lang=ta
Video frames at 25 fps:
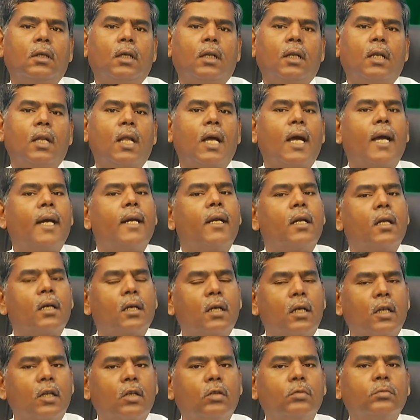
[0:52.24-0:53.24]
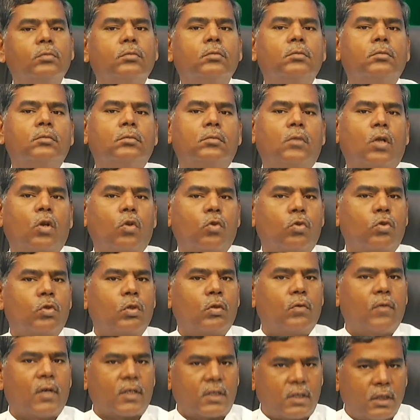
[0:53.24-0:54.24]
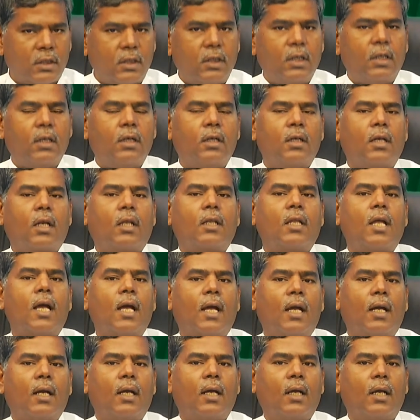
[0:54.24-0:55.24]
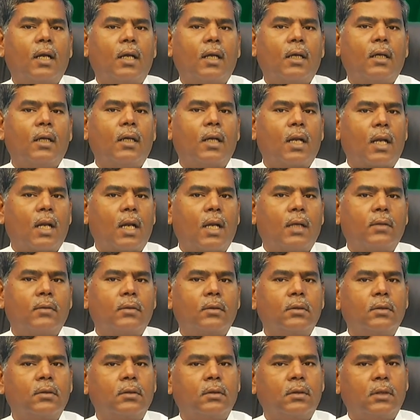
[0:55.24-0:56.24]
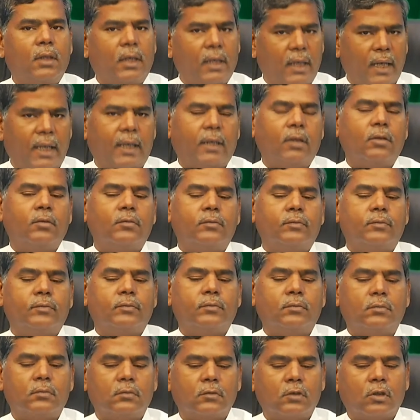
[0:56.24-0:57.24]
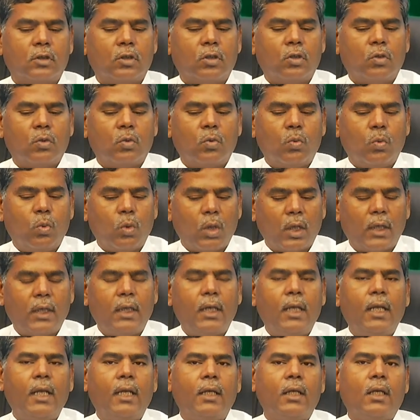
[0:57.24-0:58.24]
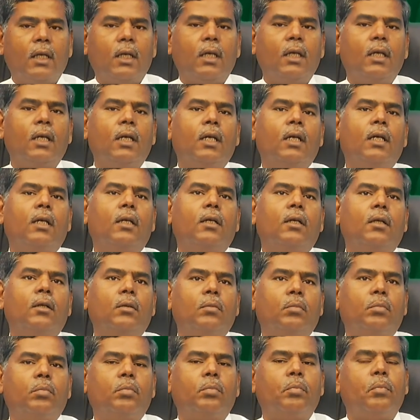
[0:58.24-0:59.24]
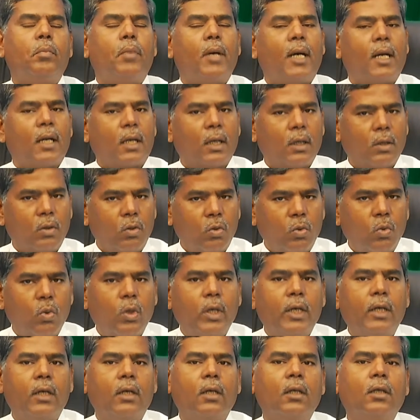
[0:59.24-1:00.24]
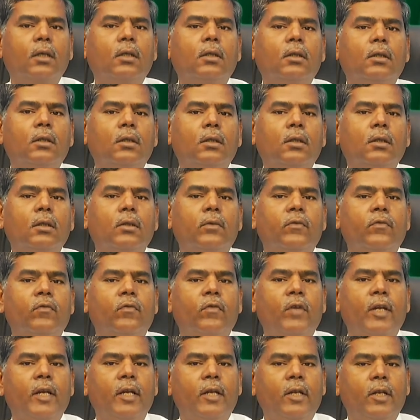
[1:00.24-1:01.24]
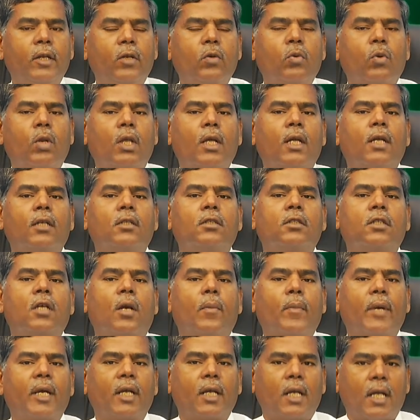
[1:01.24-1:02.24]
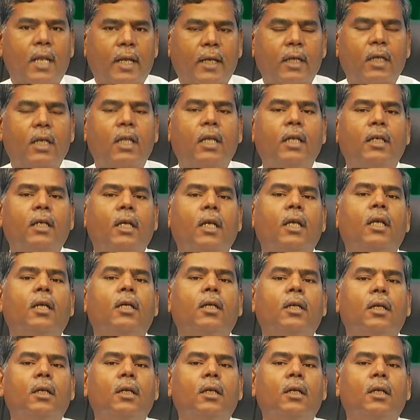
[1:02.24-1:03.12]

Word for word: எல்லா இடங்களிலும் மருத்துவ வசதி இருக்கிறதா என்றால் வந்து இல்லை உலகிலேயே பல நோய்களுக்கு வீட்டினுடைய சமையல் அறையிலேயே